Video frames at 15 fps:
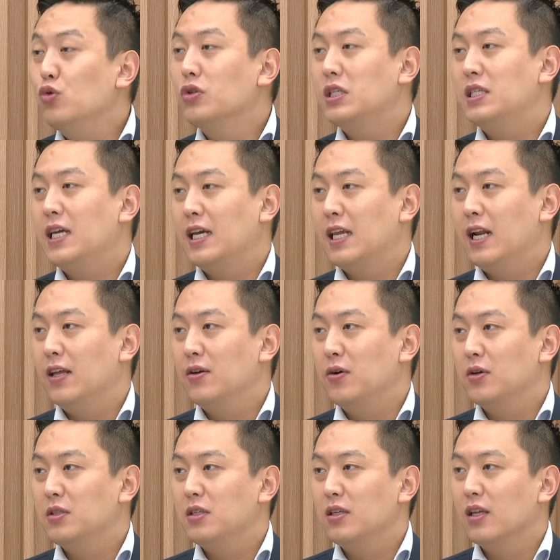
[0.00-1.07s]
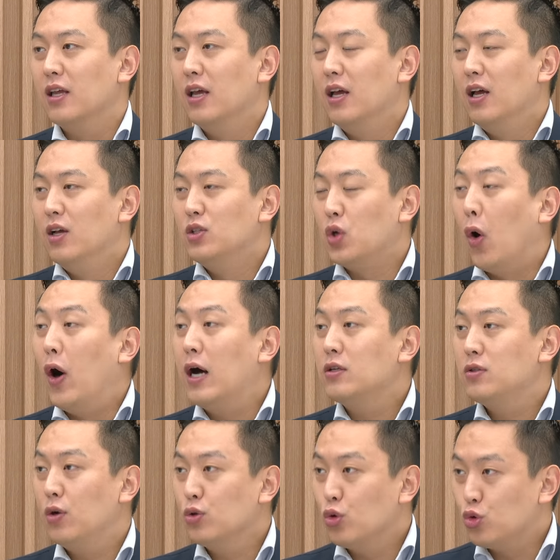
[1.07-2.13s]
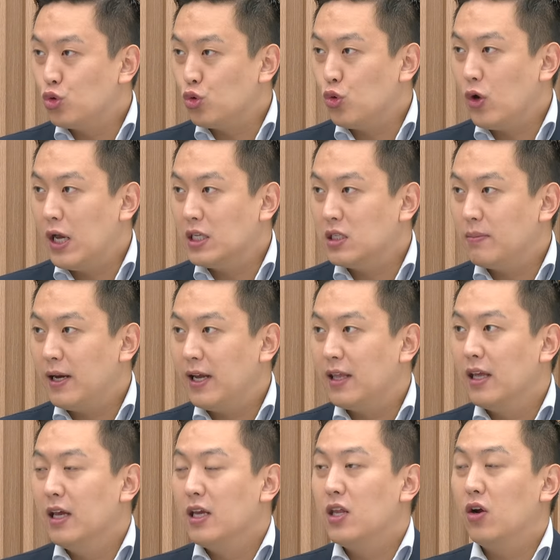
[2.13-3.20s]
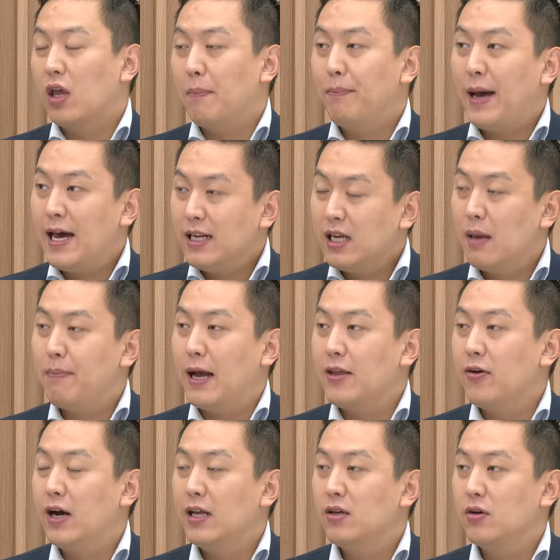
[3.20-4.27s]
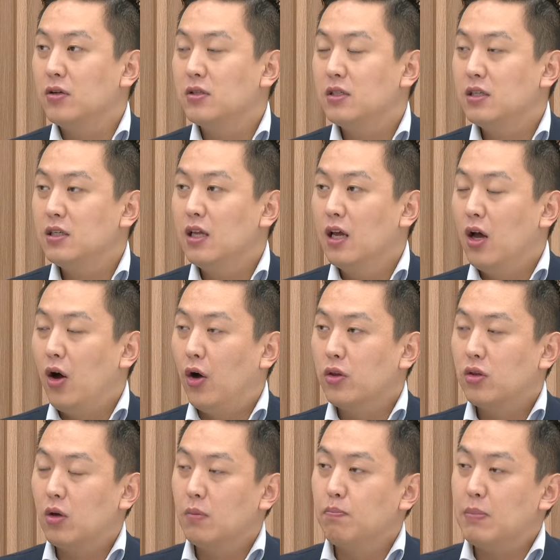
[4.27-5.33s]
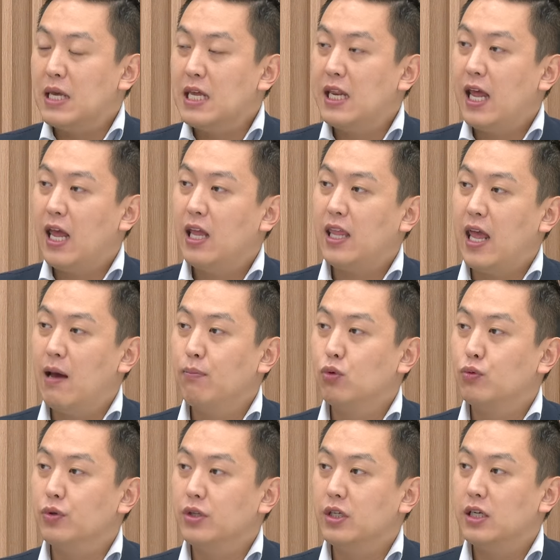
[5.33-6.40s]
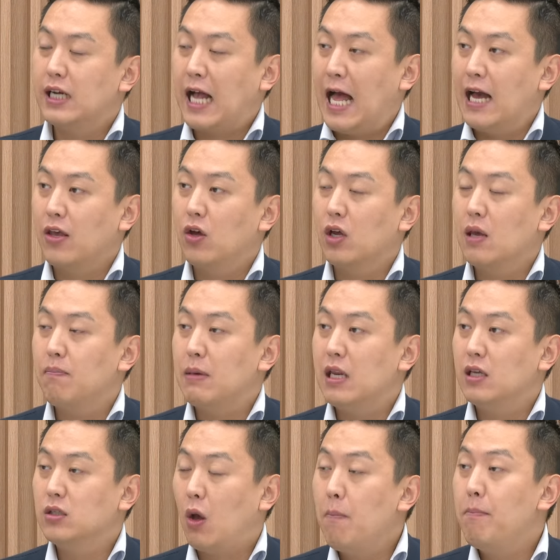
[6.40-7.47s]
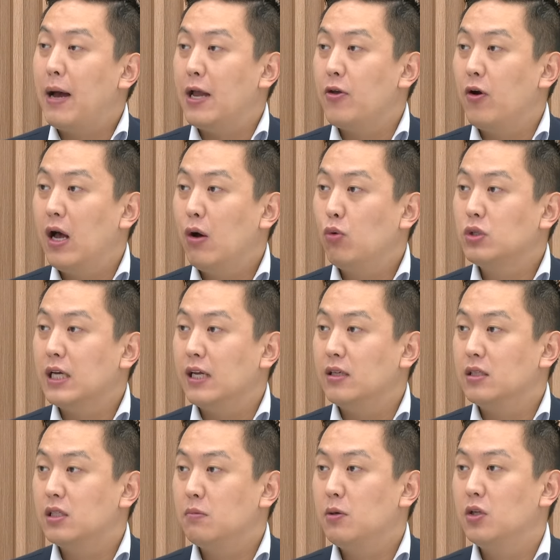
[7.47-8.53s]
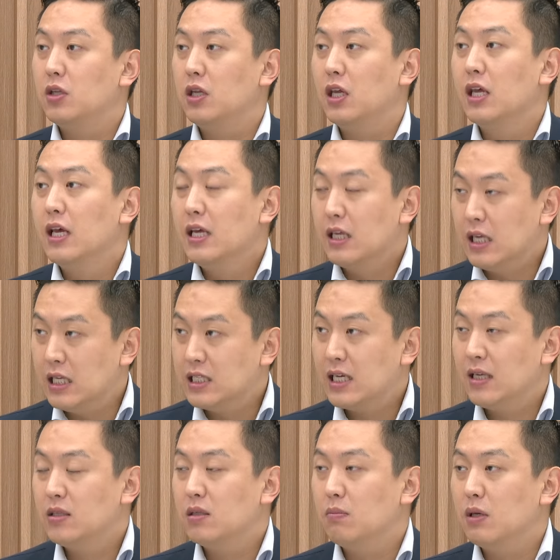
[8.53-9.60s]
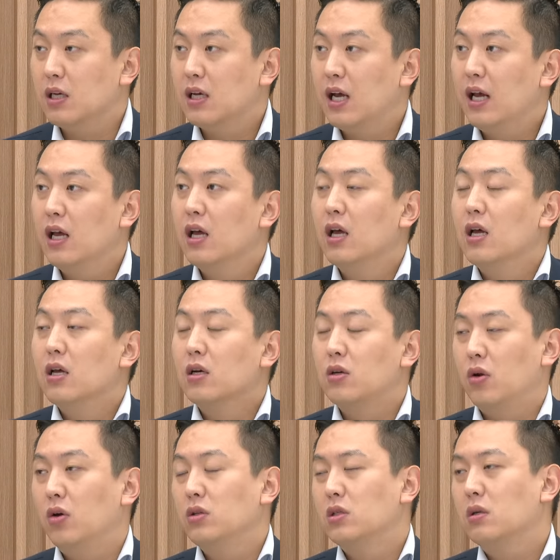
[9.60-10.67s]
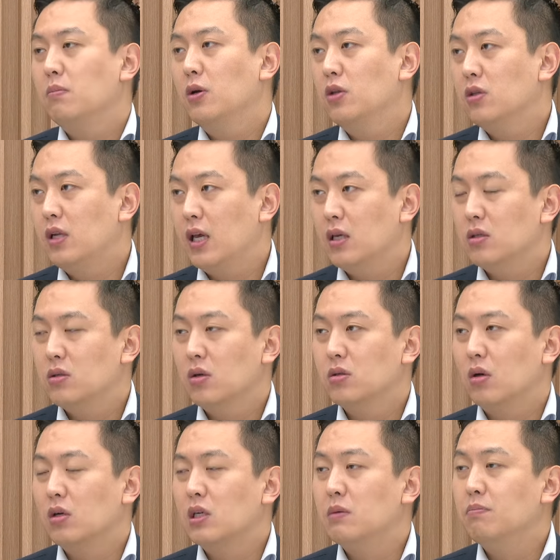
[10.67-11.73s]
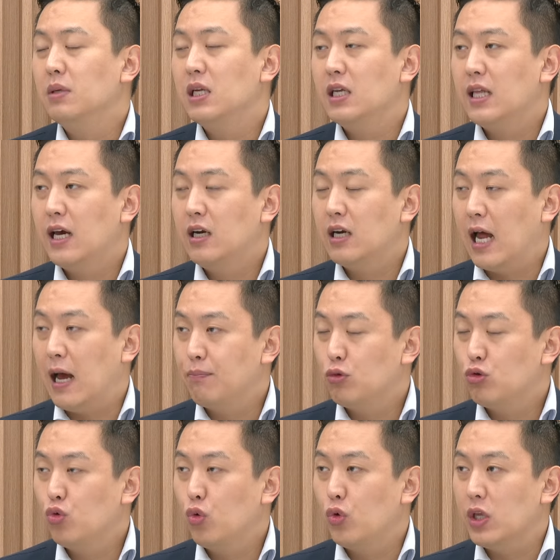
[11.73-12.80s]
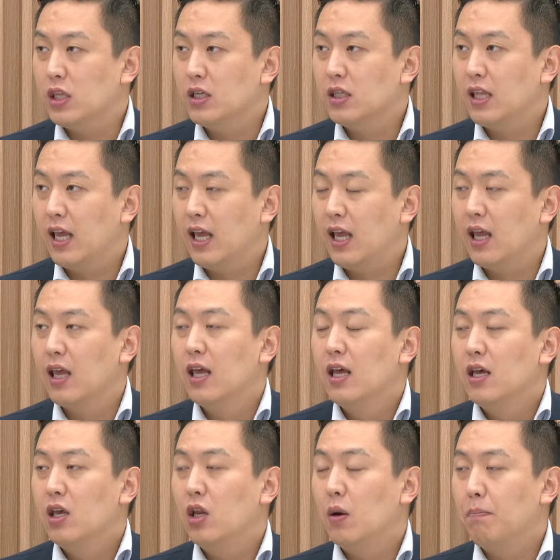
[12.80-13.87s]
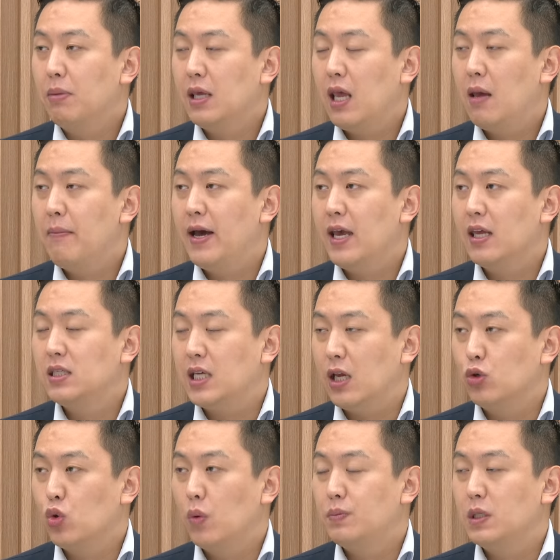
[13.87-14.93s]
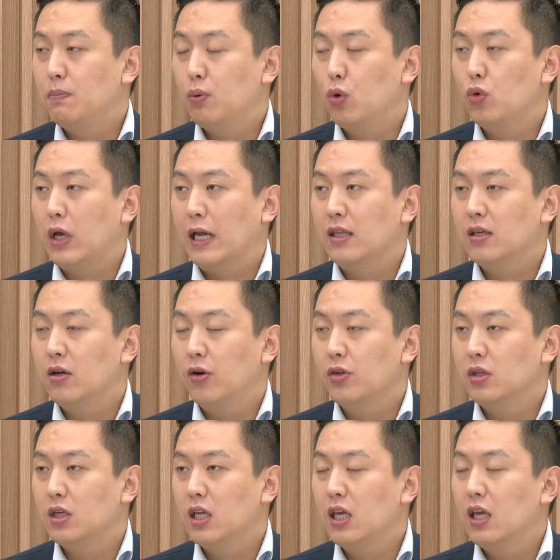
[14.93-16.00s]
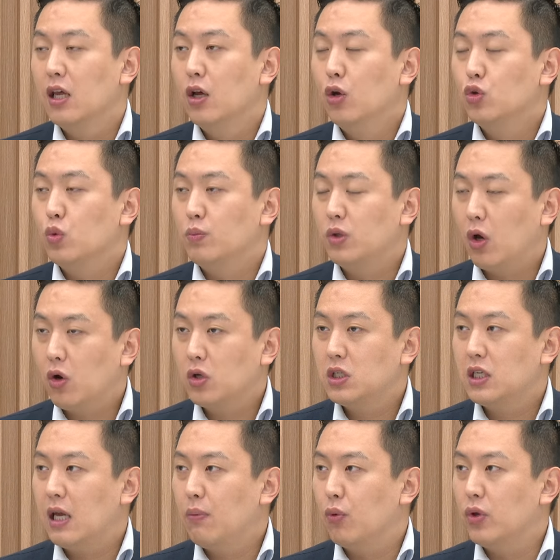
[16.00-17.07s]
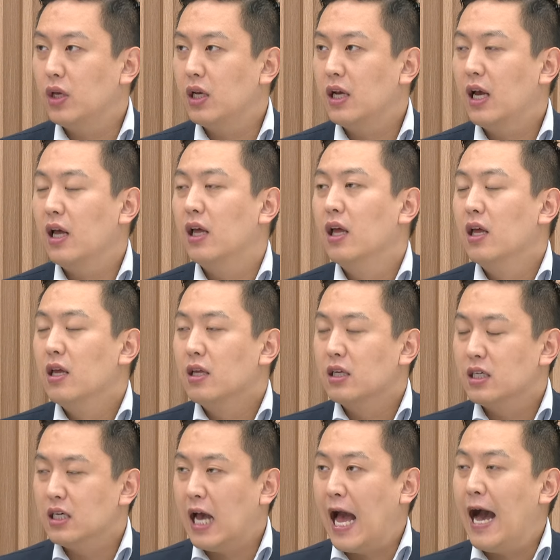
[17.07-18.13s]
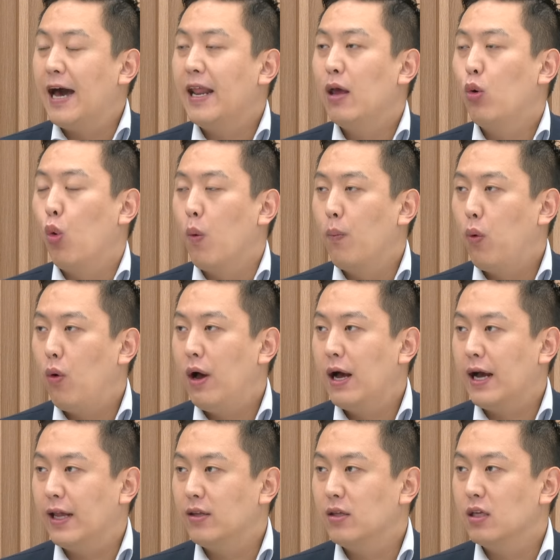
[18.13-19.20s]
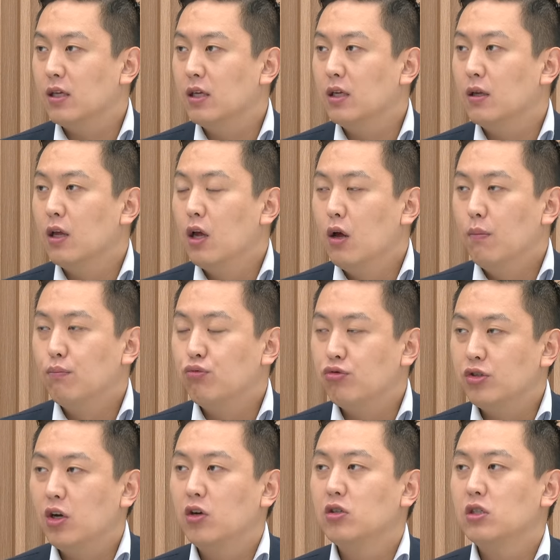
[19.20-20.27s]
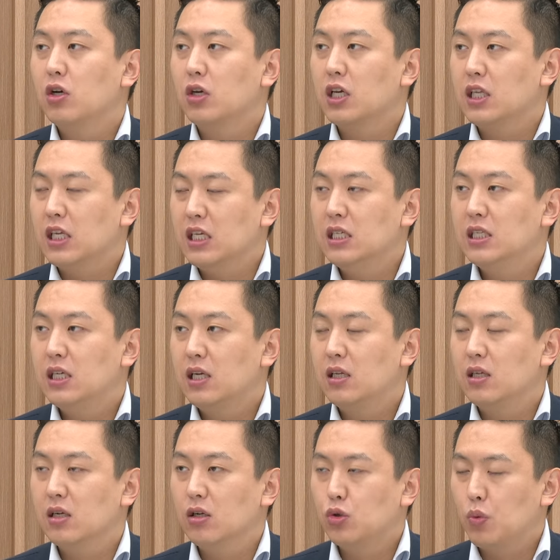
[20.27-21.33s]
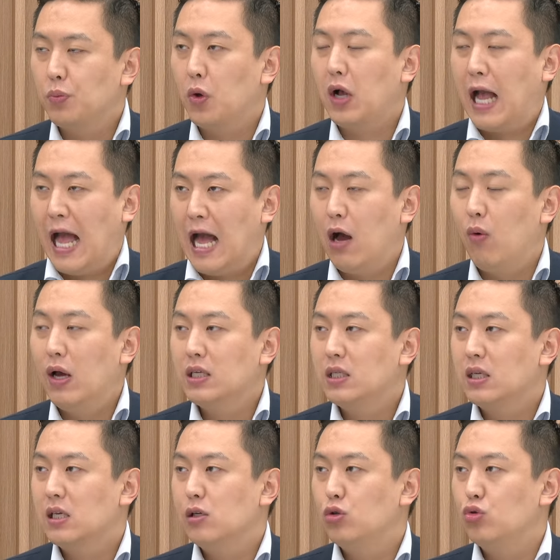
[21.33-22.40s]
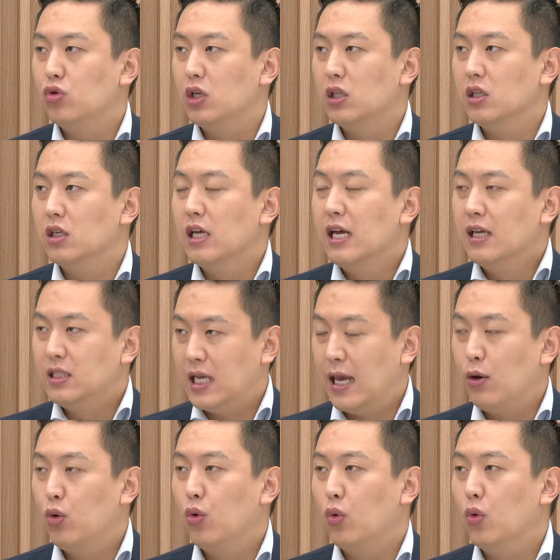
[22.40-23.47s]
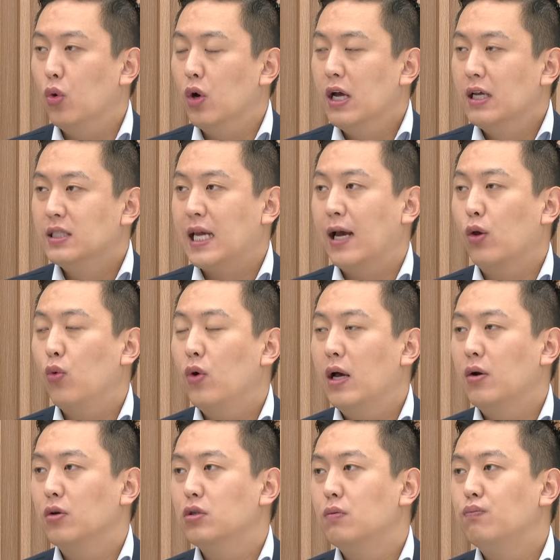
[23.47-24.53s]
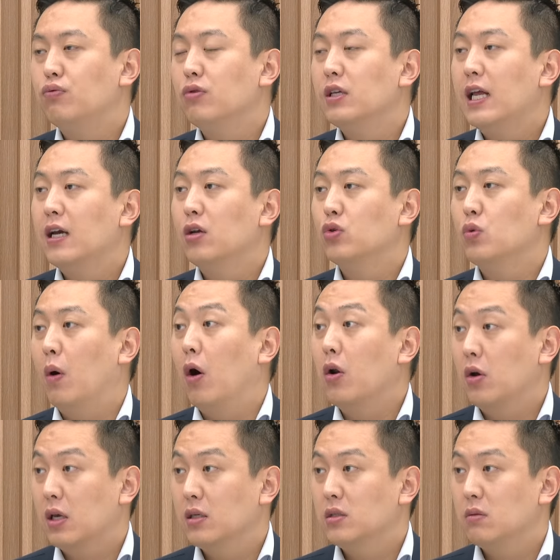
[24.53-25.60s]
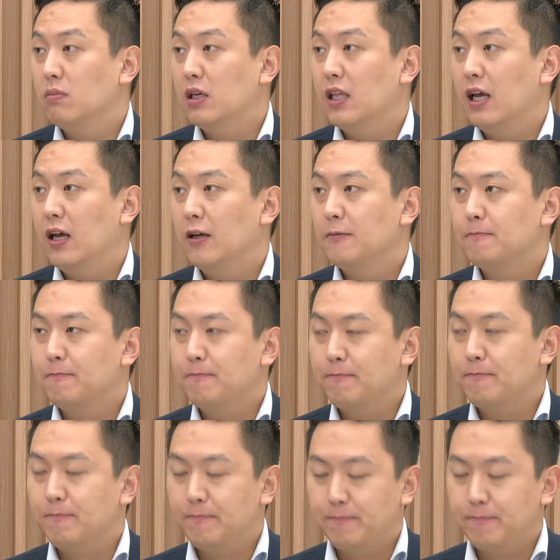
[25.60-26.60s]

금융시장이라는 것은 정확성도 중요하지만 이렇게 빠르게 반영하는 것은 어떤 미래에 대한 부분들을 가격에 미리 선 반영하고자 하는 측면들이 있지 않습니까? 그렇죠. 그런 측면들에 있어서 금리 인하를 앞두고 있는데 이런 PMI 제조업 지표 같은 것들이 네. 좀 떨어지다 보니까 그 아래 공포와 같은 부정적인 인식들을 좀 더 강화시킬 수 있는 재료로 작용한 것을 부인하기는 좀 어렵겠습니다. 그렇죠.